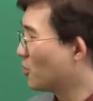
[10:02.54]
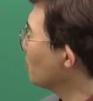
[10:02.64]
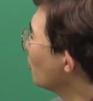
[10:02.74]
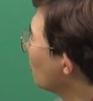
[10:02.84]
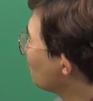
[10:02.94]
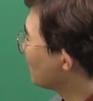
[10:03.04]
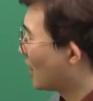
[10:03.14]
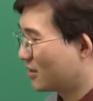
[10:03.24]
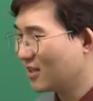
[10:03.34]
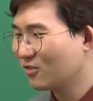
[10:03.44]
뭐
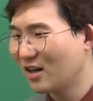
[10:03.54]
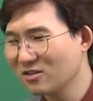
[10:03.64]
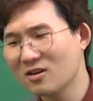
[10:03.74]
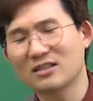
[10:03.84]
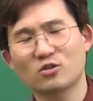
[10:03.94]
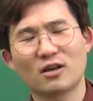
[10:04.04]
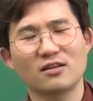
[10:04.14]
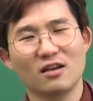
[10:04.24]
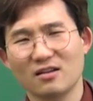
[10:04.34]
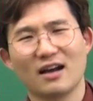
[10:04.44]
대단한 거 하는 것 같지도
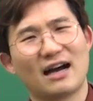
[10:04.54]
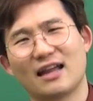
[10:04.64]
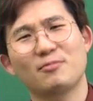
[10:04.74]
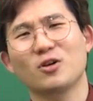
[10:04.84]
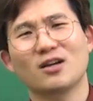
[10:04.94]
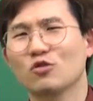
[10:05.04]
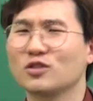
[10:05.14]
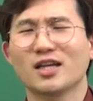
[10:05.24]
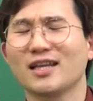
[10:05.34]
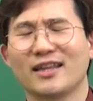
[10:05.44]
않은데 그냥 안 해버릴까?
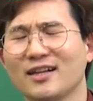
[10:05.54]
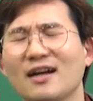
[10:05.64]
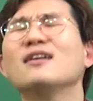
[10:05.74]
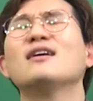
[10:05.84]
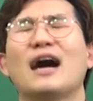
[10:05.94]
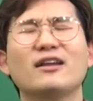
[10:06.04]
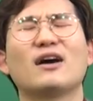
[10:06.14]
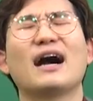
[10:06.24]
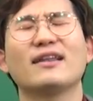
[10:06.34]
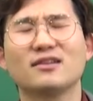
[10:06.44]
귀찮은데 안 할까? 아니야,
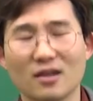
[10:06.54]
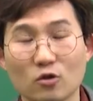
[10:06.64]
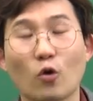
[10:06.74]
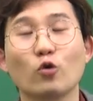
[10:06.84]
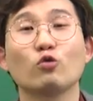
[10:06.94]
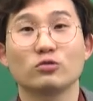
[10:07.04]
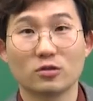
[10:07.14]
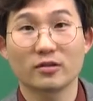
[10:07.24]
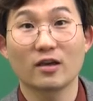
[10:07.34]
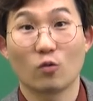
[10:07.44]
하는 게 더
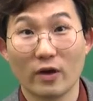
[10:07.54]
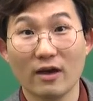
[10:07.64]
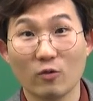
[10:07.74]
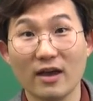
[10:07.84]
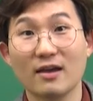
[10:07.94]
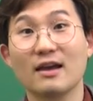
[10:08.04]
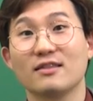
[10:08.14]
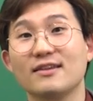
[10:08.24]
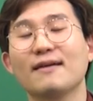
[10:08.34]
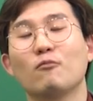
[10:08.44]
효율적이에요. 왜?
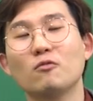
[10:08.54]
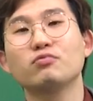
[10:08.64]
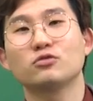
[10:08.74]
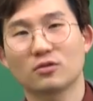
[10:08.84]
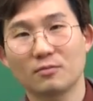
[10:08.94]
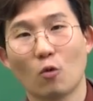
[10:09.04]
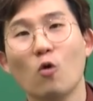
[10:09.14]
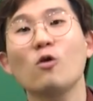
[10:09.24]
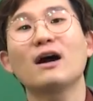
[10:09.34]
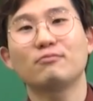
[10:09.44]
네가
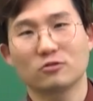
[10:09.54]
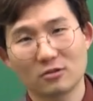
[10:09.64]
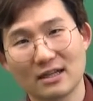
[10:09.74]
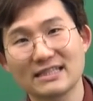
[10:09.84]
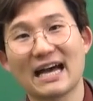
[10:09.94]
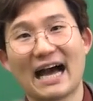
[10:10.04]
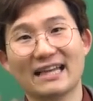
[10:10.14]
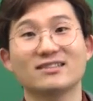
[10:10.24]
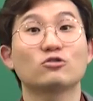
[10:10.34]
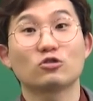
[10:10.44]
뭐가 부족한지
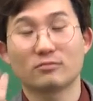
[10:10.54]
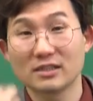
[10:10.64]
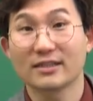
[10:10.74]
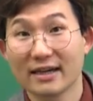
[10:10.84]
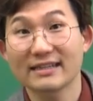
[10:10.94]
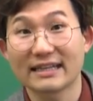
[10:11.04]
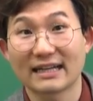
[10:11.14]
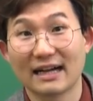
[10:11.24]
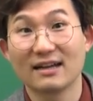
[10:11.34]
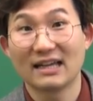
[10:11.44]
안 채로 수업을 들어야
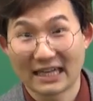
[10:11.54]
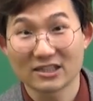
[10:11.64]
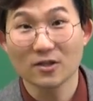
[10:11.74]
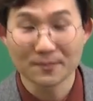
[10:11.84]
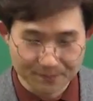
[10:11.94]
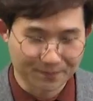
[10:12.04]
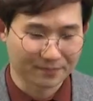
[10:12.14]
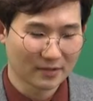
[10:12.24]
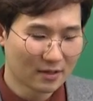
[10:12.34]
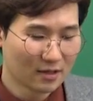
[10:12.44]
되니까. 알았죠?
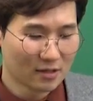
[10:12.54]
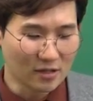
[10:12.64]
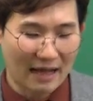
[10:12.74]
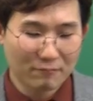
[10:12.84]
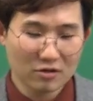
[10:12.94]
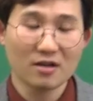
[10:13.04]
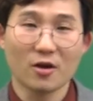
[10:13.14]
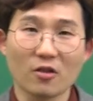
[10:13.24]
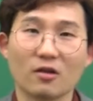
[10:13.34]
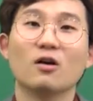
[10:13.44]
그래서 안
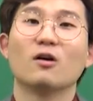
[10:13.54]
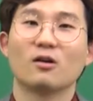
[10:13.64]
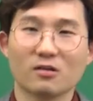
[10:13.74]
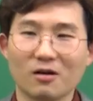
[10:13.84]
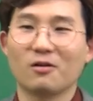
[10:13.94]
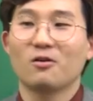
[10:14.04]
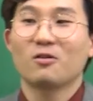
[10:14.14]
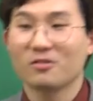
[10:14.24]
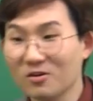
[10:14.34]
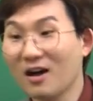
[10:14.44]
풀리면 그냥
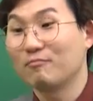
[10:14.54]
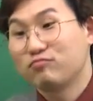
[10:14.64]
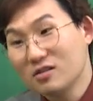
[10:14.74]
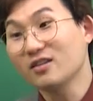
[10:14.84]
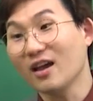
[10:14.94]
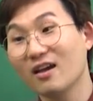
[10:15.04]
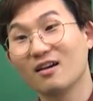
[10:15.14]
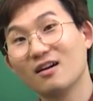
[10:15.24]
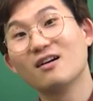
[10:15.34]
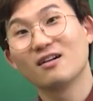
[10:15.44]
허허 이거 안 풀리네
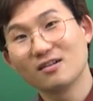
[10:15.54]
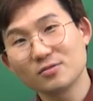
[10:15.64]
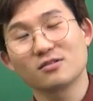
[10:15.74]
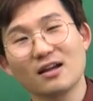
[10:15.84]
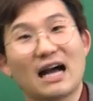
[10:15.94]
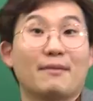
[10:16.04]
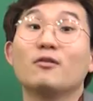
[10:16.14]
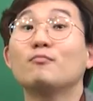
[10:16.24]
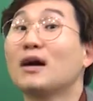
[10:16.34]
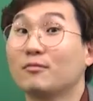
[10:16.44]
하면서 그냥
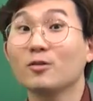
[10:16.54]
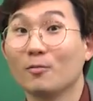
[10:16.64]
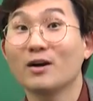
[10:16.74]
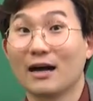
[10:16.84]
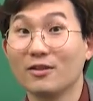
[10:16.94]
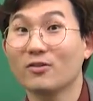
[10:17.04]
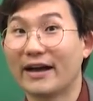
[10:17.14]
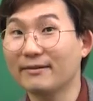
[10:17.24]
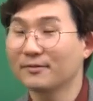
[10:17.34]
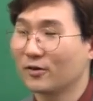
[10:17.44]
가벼운 마음으로 넘어가는
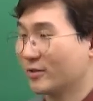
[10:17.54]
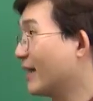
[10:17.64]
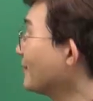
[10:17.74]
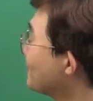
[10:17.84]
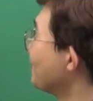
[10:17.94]
거야. 오케이?